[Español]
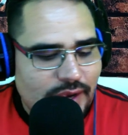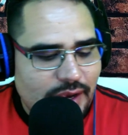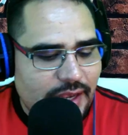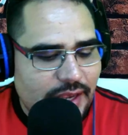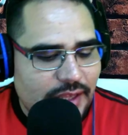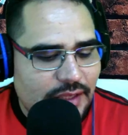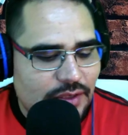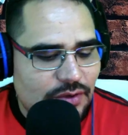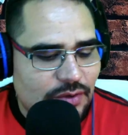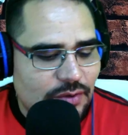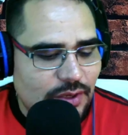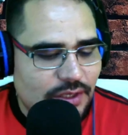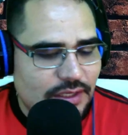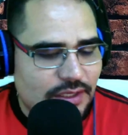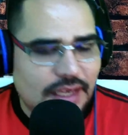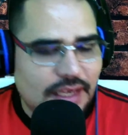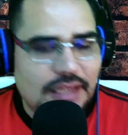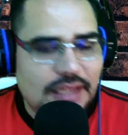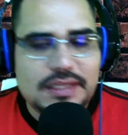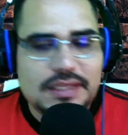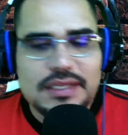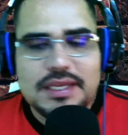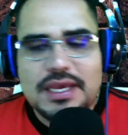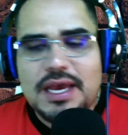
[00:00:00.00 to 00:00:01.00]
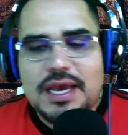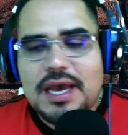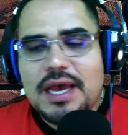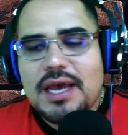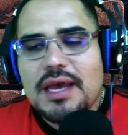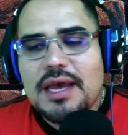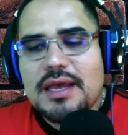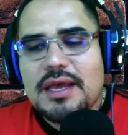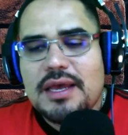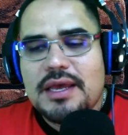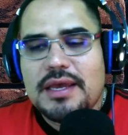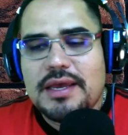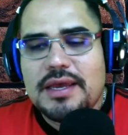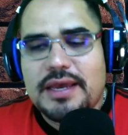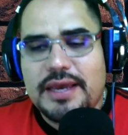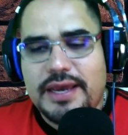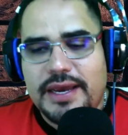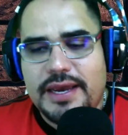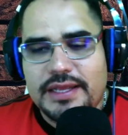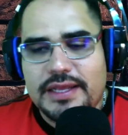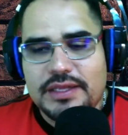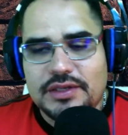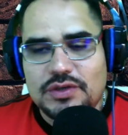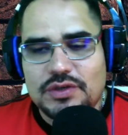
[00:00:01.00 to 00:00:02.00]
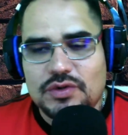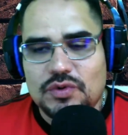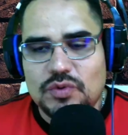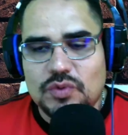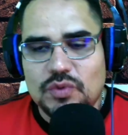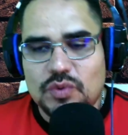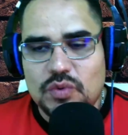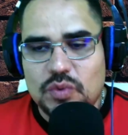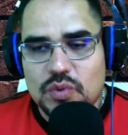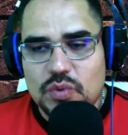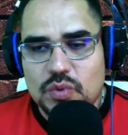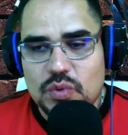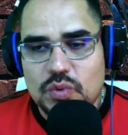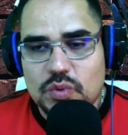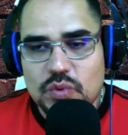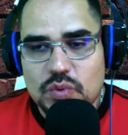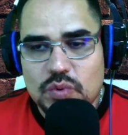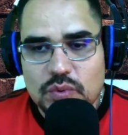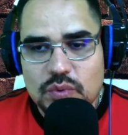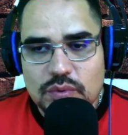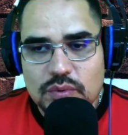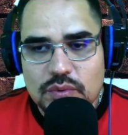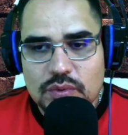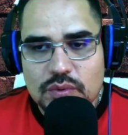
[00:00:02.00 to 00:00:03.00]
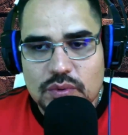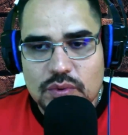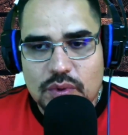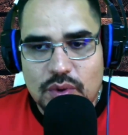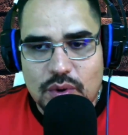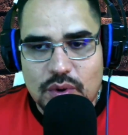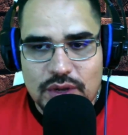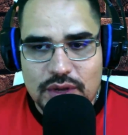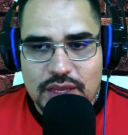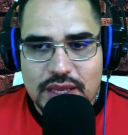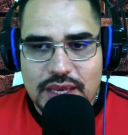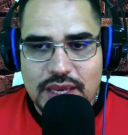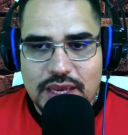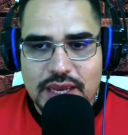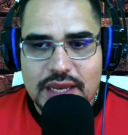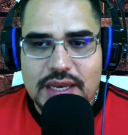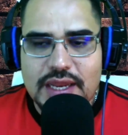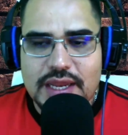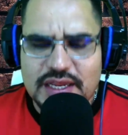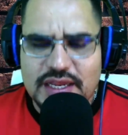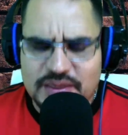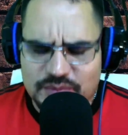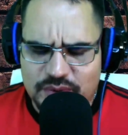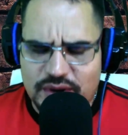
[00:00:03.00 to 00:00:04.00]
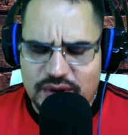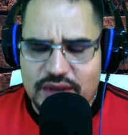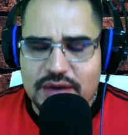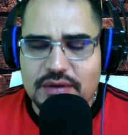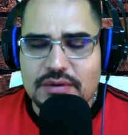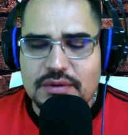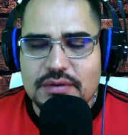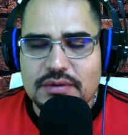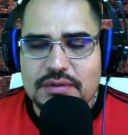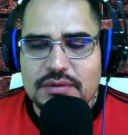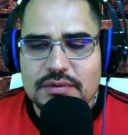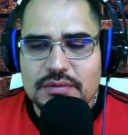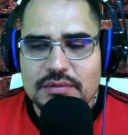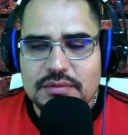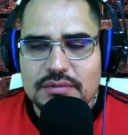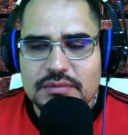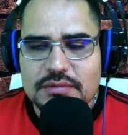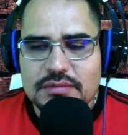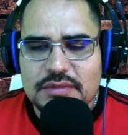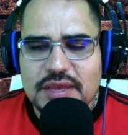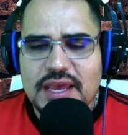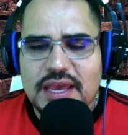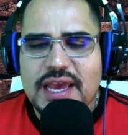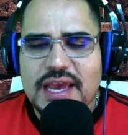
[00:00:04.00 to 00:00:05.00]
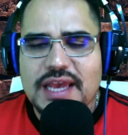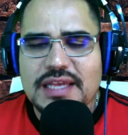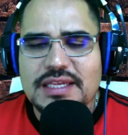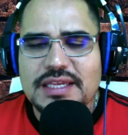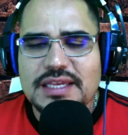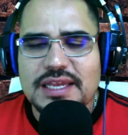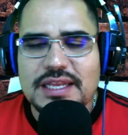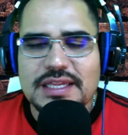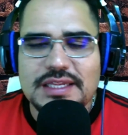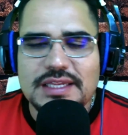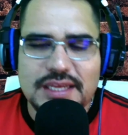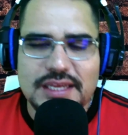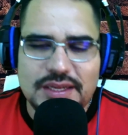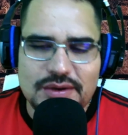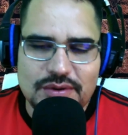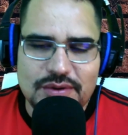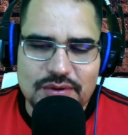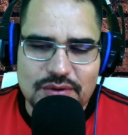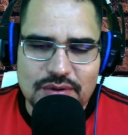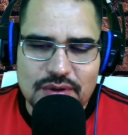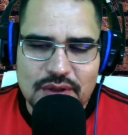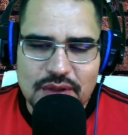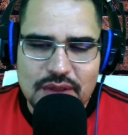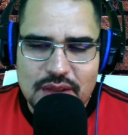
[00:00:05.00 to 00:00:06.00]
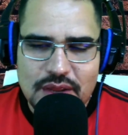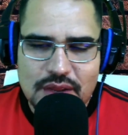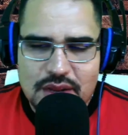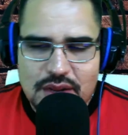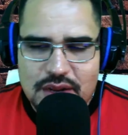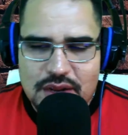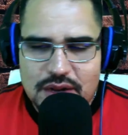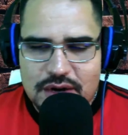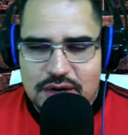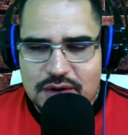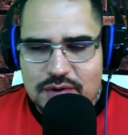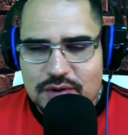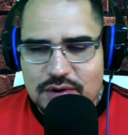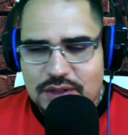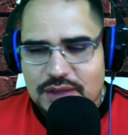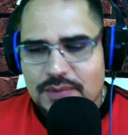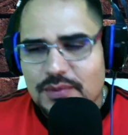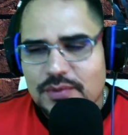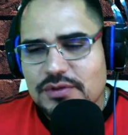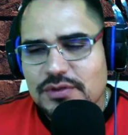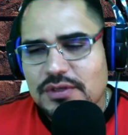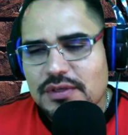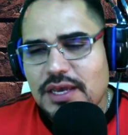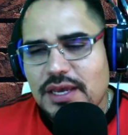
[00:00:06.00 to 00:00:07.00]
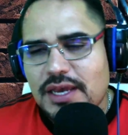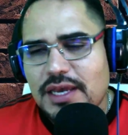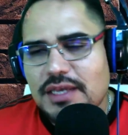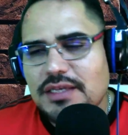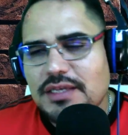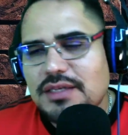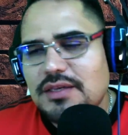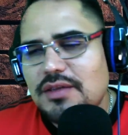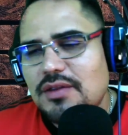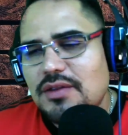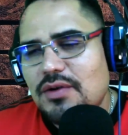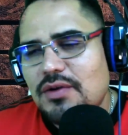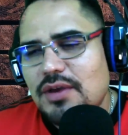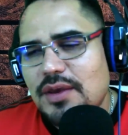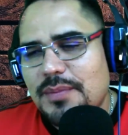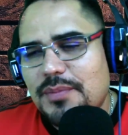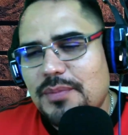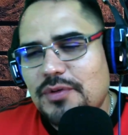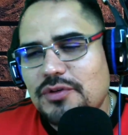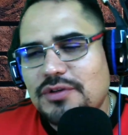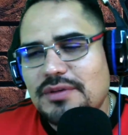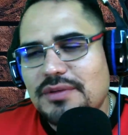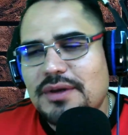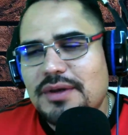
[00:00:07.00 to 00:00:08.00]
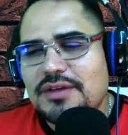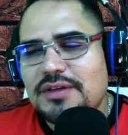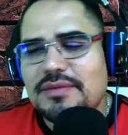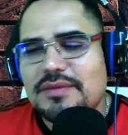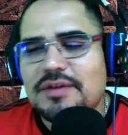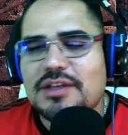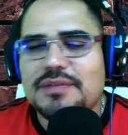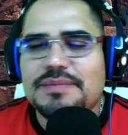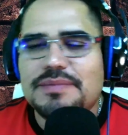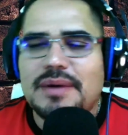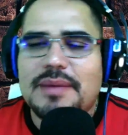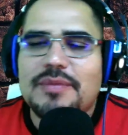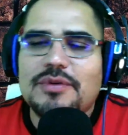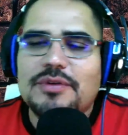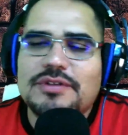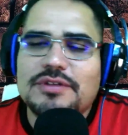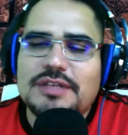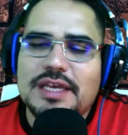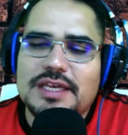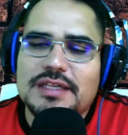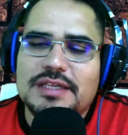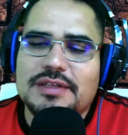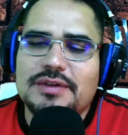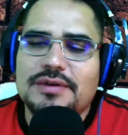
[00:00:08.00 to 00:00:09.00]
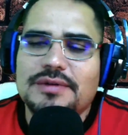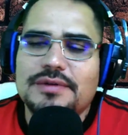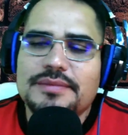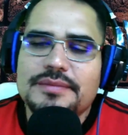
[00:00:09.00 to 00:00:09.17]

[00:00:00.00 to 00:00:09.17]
en su esencia, en su origen, es bueno. ¿Qué es el sínodo? Recordemos que es lo que puso más o menos Pablo VI.